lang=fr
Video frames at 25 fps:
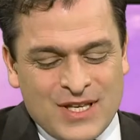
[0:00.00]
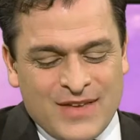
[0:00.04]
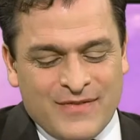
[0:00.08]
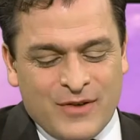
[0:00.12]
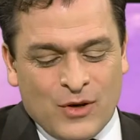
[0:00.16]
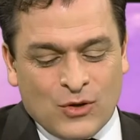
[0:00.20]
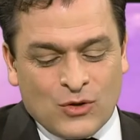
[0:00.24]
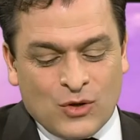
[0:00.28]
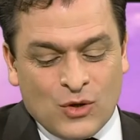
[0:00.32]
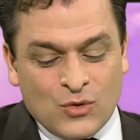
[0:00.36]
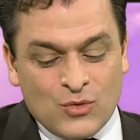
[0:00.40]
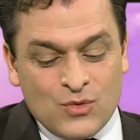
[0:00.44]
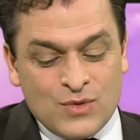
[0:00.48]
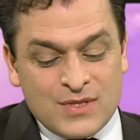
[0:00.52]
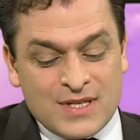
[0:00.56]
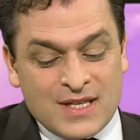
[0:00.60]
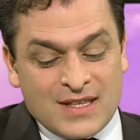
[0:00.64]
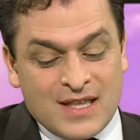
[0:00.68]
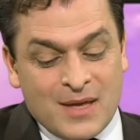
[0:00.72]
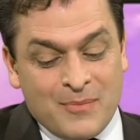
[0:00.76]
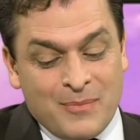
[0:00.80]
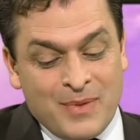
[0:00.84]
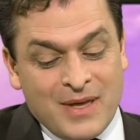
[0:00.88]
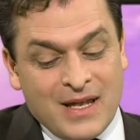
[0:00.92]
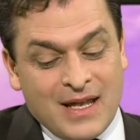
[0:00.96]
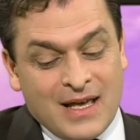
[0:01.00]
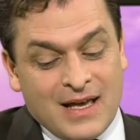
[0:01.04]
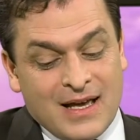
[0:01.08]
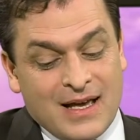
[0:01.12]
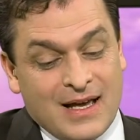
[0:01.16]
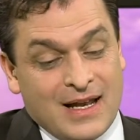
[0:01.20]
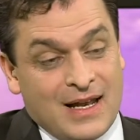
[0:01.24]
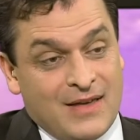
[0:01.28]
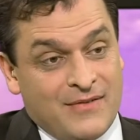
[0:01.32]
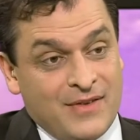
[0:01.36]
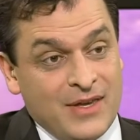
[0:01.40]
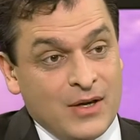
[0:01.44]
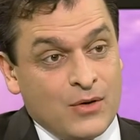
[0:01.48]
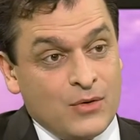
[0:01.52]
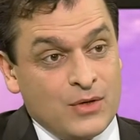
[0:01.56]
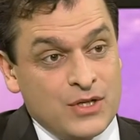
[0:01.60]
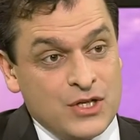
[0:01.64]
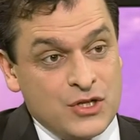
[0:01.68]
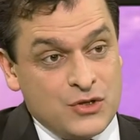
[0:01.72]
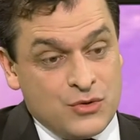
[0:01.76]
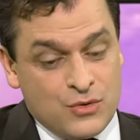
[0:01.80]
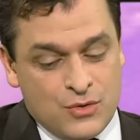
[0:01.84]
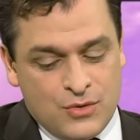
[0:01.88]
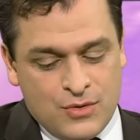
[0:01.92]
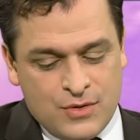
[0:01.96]
vous avez entendu cet appel à, la vie
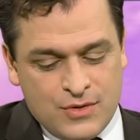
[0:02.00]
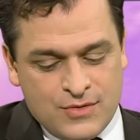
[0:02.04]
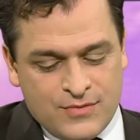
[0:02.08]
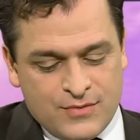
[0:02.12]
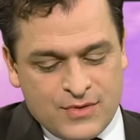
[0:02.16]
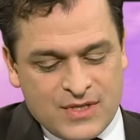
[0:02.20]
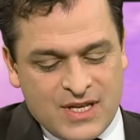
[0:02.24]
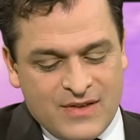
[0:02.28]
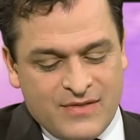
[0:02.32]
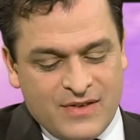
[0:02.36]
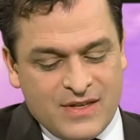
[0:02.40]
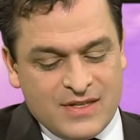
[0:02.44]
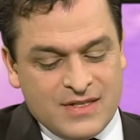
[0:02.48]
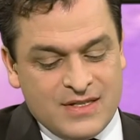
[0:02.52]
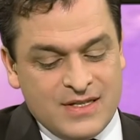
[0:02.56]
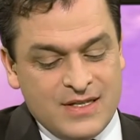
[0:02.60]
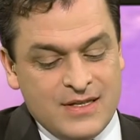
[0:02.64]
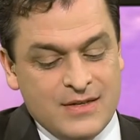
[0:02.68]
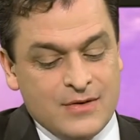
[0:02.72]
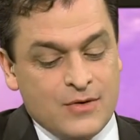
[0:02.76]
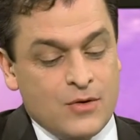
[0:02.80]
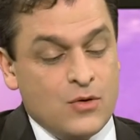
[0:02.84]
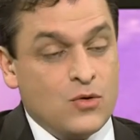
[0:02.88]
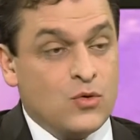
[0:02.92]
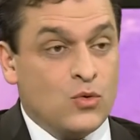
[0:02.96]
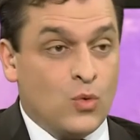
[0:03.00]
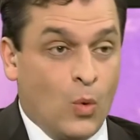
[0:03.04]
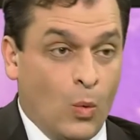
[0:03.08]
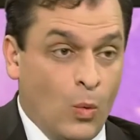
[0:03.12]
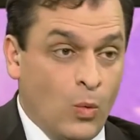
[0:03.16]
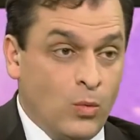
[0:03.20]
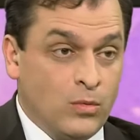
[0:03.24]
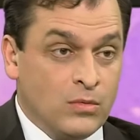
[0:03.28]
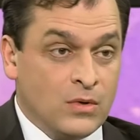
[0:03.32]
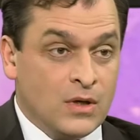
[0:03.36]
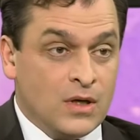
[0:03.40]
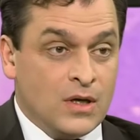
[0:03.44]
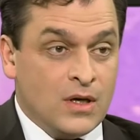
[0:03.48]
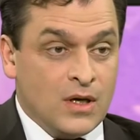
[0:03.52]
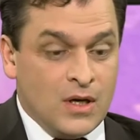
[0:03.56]
religieuse, vous avez dit non,